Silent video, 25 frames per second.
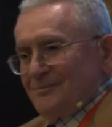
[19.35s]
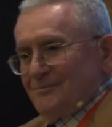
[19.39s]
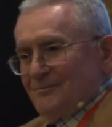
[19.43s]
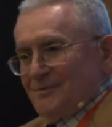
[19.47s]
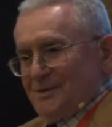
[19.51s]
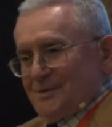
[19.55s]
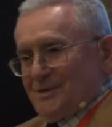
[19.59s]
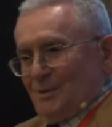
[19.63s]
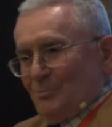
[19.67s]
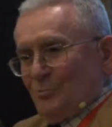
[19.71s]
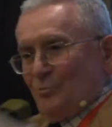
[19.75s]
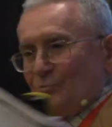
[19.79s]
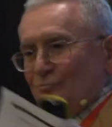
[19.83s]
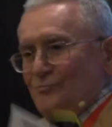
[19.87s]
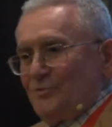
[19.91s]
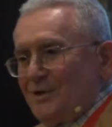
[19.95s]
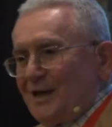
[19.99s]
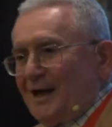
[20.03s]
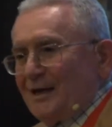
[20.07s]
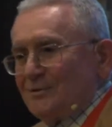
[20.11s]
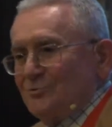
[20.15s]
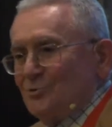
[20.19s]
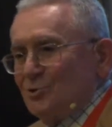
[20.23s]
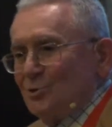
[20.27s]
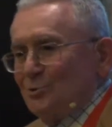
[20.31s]
Facciamo un
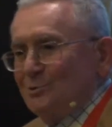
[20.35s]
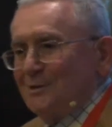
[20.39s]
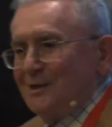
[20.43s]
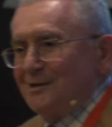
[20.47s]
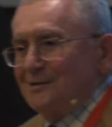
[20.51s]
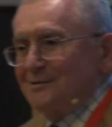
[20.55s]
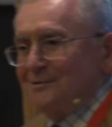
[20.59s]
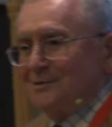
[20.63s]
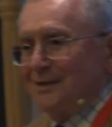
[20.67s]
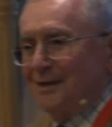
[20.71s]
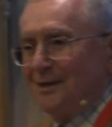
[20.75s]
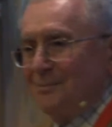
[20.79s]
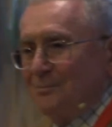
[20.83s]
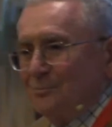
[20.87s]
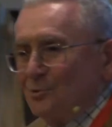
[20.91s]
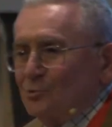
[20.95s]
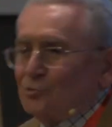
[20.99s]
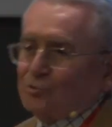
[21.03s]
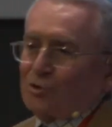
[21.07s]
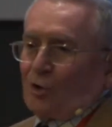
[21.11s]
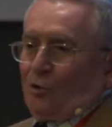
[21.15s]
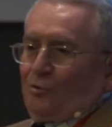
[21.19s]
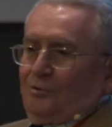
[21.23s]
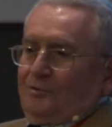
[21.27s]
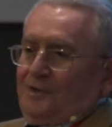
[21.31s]
viaggio nel tempo,
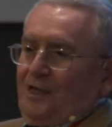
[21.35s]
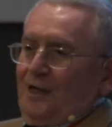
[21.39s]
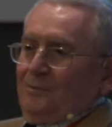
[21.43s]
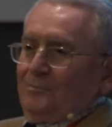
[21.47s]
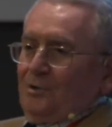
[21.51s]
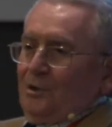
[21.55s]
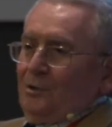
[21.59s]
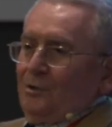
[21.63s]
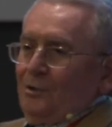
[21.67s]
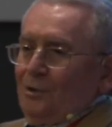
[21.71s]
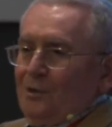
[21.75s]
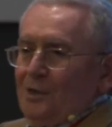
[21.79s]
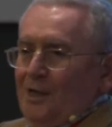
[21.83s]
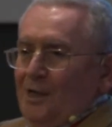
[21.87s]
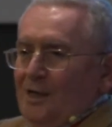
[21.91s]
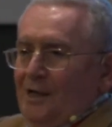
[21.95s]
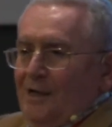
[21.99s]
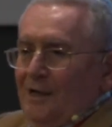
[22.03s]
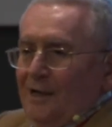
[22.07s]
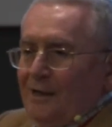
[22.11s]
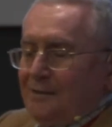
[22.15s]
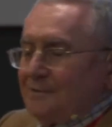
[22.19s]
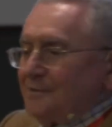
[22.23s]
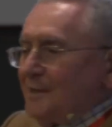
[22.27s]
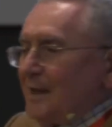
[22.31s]
non so, andiamo,
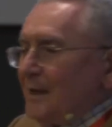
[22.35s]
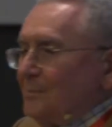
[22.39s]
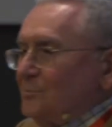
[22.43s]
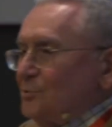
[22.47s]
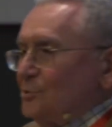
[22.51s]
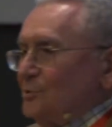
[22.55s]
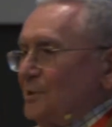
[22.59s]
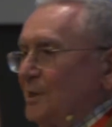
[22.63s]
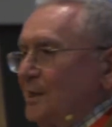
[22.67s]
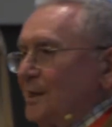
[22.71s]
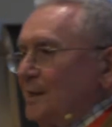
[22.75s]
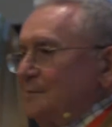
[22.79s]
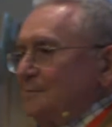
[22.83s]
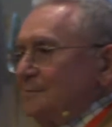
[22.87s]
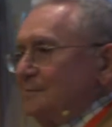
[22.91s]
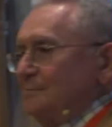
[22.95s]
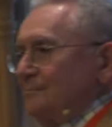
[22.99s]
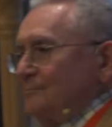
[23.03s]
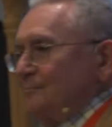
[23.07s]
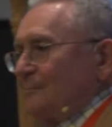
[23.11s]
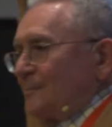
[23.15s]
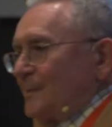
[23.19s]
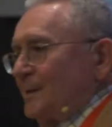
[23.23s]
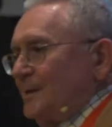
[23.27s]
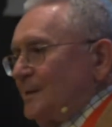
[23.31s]
andiamo nella,
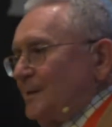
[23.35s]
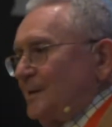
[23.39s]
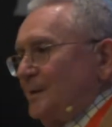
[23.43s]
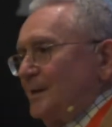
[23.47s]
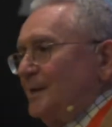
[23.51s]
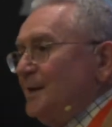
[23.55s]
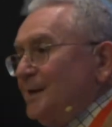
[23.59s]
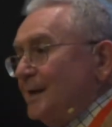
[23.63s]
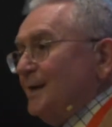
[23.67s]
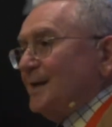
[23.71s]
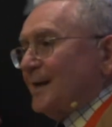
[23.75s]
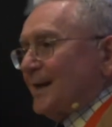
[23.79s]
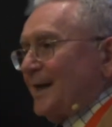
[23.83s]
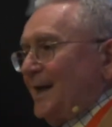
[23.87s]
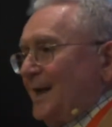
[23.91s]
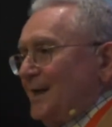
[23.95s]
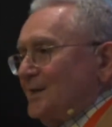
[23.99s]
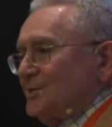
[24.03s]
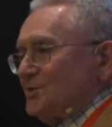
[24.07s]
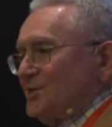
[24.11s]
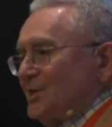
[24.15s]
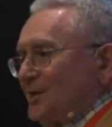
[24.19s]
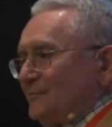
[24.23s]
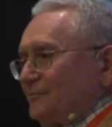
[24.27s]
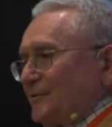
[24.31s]
in
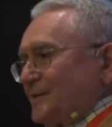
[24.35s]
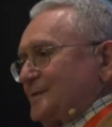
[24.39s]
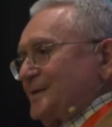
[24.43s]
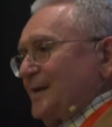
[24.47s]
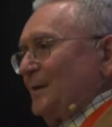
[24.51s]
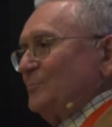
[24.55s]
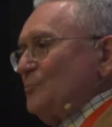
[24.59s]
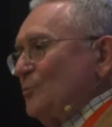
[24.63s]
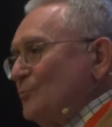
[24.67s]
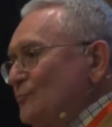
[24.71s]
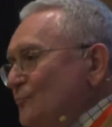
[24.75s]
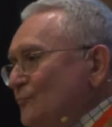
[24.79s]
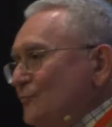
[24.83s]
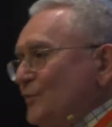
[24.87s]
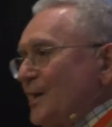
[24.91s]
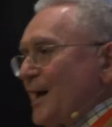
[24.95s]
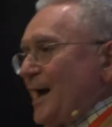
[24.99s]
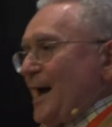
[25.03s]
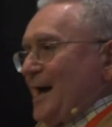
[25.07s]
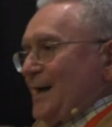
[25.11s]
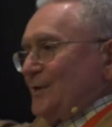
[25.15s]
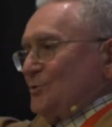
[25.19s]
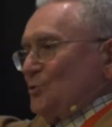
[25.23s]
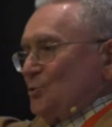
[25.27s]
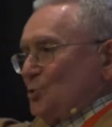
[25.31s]
Grecia, facciamo un
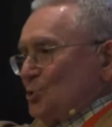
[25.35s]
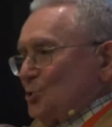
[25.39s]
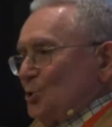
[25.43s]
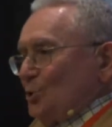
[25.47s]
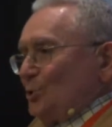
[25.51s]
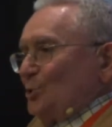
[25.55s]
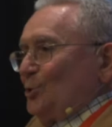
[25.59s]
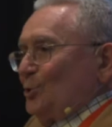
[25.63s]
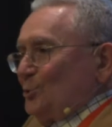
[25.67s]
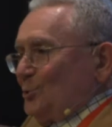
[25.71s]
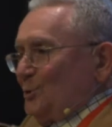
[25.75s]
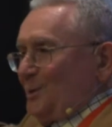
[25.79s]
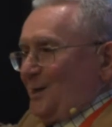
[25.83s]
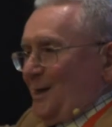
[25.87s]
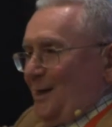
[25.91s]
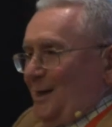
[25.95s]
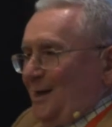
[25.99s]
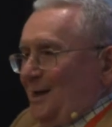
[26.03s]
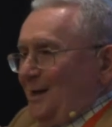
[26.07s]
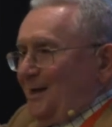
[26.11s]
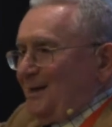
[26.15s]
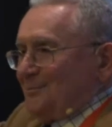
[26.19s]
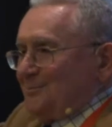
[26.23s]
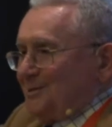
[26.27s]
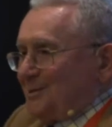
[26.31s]
viaggio
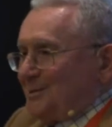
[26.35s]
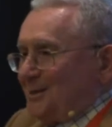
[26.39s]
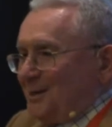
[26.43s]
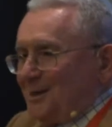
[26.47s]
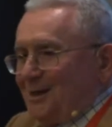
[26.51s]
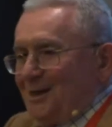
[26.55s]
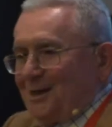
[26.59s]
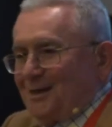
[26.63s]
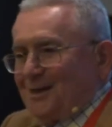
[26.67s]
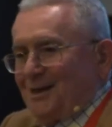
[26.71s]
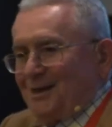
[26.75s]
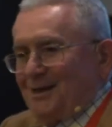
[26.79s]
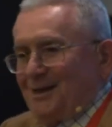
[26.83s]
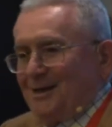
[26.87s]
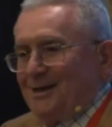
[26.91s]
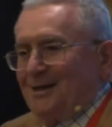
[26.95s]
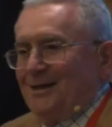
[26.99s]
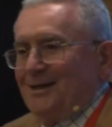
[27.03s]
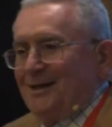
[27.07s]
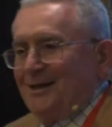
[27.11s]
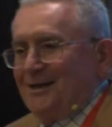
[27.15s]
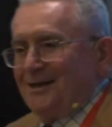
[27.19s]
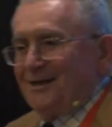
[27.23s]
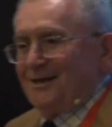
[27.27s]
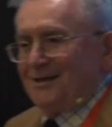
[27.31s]

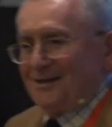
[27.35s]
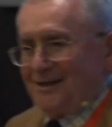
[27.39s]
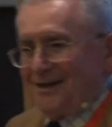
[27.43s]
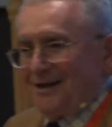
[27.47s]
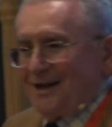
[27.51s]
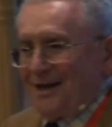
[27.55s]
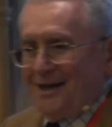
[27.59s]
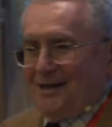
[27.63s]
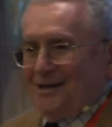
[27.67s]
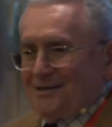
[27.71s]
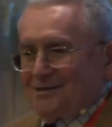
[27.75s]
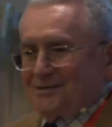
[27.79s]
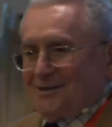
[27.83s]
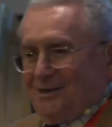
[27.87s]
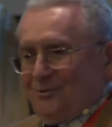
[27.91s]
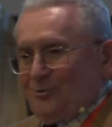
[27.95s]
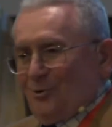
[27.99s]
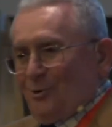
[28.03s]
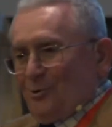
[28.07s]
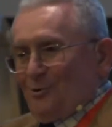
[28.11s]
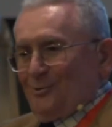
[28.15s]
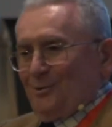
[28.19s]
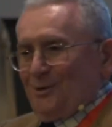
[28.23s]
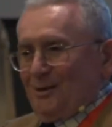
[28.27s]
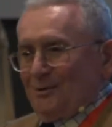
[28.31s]
nell'antica Grecia,
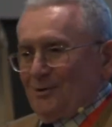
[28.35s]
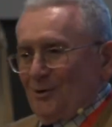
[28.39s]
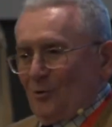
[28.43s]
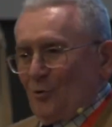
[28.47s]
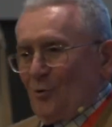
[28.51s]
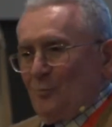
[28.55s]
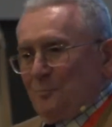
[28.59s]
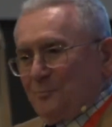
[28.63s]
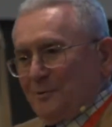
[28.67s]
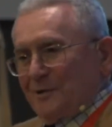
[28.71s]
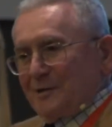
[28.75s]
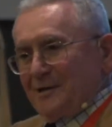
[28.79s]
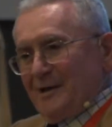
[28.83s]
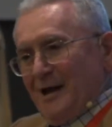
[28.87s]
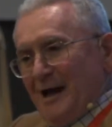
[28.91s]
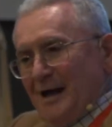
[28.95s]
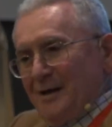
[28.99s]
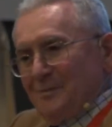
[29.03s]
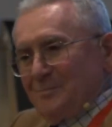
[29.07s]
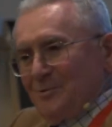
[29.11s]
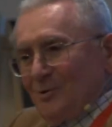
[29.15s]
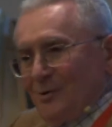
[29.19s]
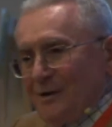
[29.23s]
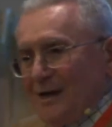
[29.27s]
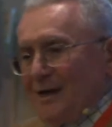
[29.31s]
no?
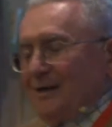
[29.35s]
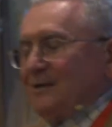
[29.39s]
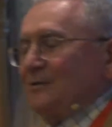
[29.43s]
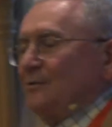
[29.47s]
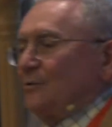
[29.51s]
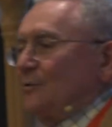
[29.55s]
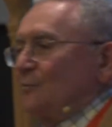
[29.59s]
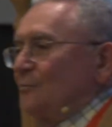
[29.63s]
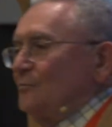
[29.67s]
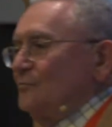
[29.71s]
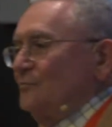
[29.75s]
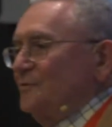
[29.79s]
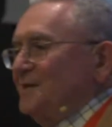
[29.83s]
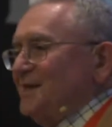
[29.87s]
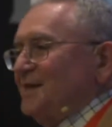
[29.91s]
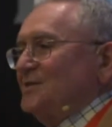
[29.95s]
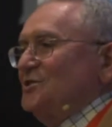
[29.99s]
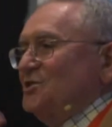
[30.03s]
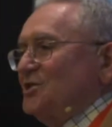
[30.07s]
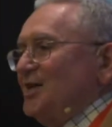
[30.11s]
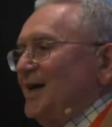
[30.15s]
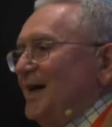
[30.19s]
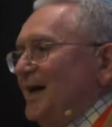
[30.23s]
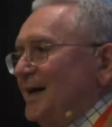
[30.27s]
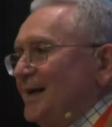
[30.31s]
recuperiamo, ecco,
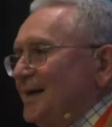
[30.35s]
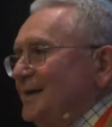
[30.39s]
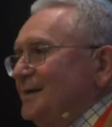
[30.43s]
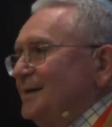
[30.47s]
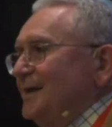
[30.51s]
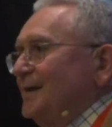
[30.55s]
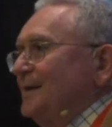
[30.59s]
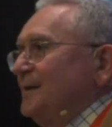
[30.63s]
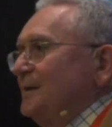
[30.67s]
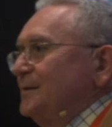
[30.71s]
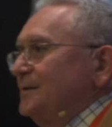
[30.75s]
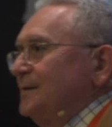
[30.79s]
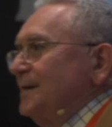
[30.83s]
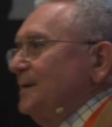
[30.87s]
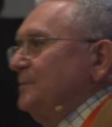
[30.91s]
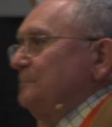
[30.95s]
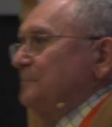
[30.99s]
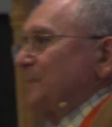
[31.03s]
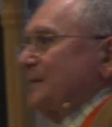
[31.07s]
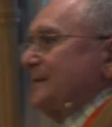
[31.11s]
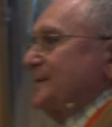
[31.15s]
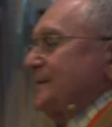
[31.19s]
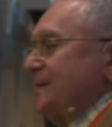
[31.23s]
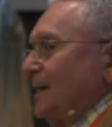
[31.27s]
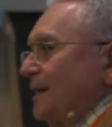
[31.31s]
viaggiare nel, nel
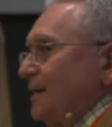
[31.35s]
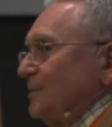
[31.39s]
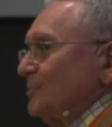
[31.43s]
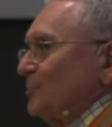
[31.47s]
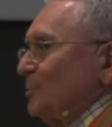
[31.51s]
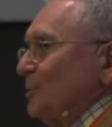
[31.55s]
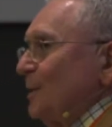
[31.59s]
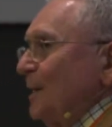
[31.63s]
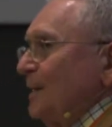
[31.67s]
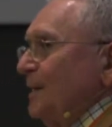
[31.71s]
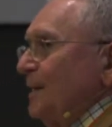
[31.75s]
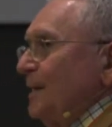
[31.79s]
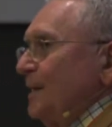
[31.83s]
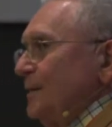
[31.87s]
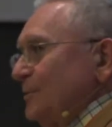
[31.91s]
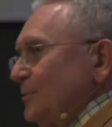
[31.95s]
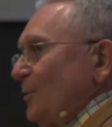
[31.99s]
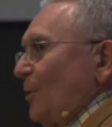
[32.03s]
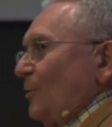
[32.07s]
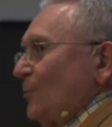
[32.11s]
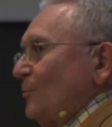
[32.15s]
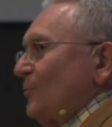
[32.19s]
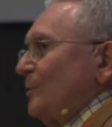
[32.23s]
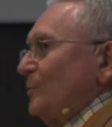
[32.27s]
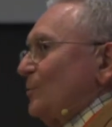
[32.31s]
passato.
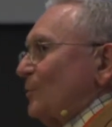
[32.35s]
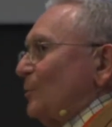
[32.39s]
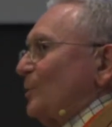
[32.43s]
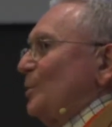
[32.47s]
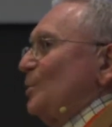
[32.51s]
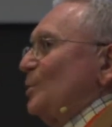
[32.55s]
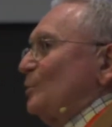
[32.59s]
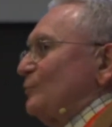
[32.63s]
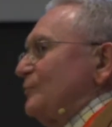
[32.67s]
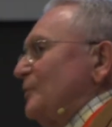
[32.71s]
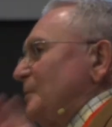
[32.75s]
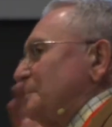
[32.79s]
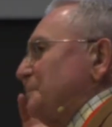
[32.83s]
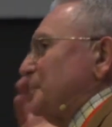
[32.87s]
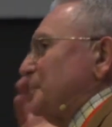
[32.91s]
No, quello che io vi